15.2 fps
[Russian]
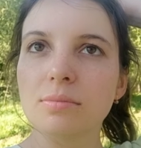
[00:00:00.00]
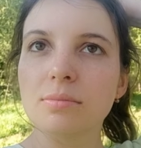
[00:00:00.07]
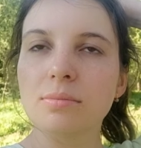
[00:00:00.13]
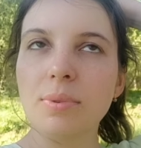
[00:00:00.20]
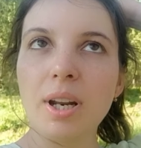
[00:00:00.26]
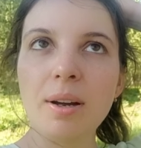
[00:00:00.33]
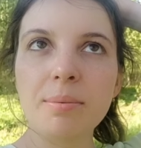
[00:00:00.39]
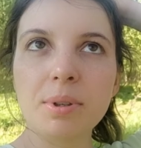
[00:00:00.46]

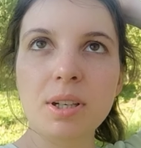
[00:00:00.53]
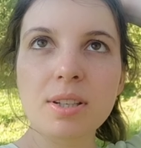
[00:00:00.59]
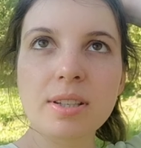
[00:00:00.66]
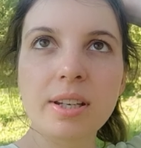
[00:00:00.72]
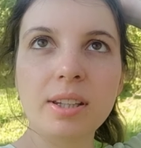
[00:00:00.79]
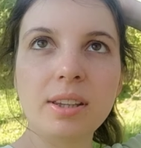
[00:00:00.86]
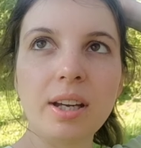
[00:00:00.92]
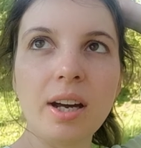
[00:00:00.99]
Прям
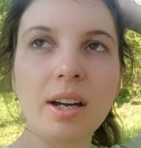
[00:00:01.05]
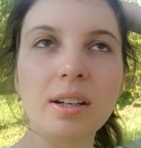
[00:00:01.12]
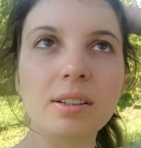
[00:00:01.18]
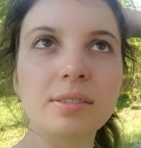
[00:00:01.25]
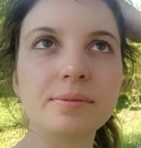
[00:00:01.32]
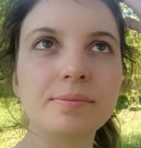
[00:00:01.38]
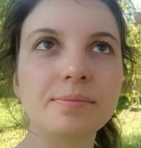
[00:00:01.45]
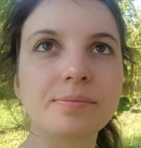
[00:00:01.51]
красота.
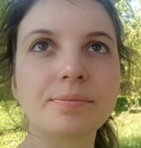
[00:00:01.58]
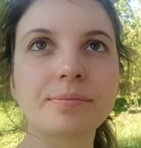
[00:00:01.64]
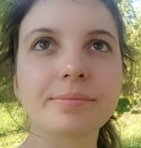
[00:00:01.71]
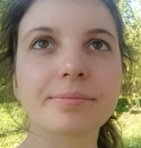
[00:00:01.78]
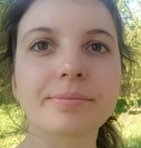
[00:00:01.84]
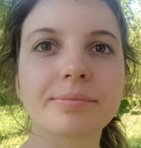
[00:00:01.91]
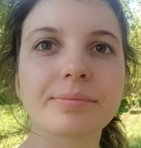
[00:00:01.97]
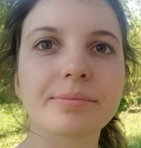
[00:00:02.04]

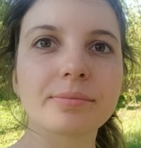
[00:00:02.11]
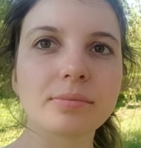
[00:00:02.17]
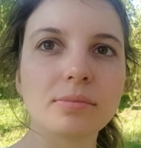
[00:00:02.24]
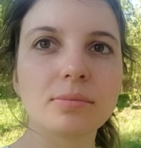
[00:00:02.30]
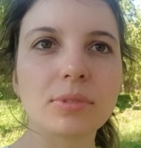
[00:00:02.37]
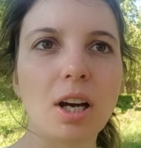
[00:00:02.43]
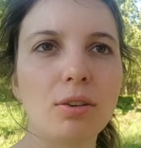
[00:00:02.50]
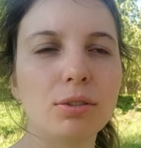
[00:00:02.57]

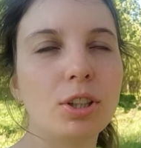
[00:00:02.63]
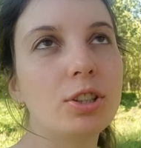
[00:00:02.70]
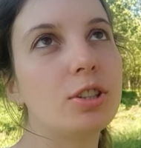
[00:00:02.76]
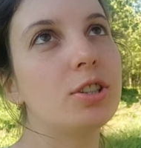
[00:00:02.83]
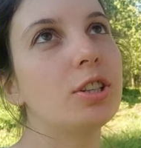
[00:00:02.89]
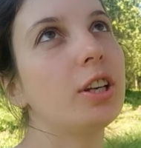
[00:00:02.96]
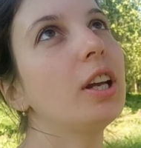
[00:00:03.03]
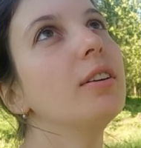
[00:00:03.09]
А вот эти
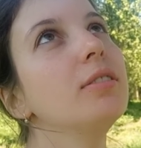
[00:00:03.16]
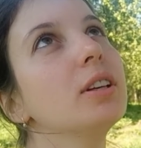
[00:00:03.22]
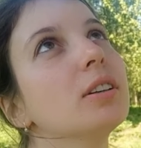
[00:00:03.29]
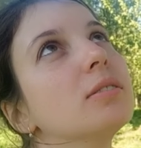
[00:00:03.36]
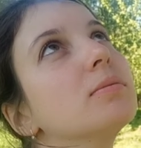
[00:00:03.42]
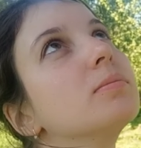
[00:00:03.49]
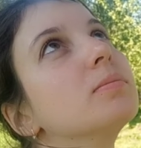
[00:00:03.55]
деревья,